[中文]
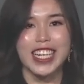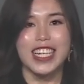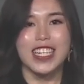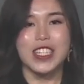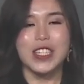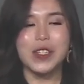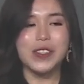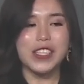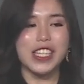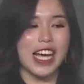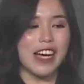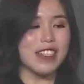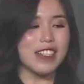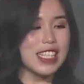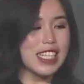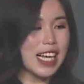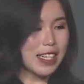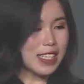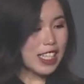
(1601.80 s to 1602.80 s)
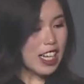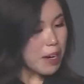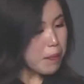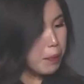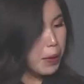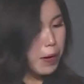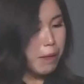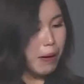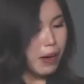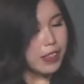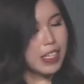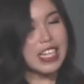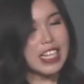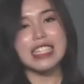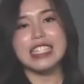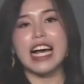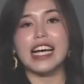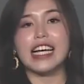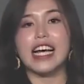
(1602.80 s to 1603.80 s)
所以你要吃好这个 prebiotic
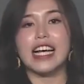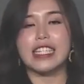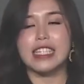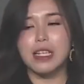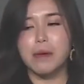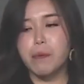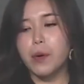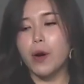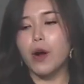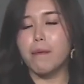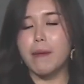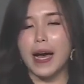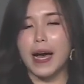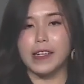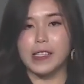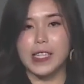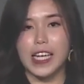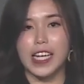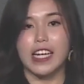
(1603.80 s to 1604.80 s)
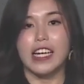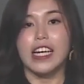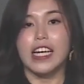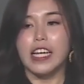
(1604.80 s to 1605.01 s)
才可以吃 probiotic，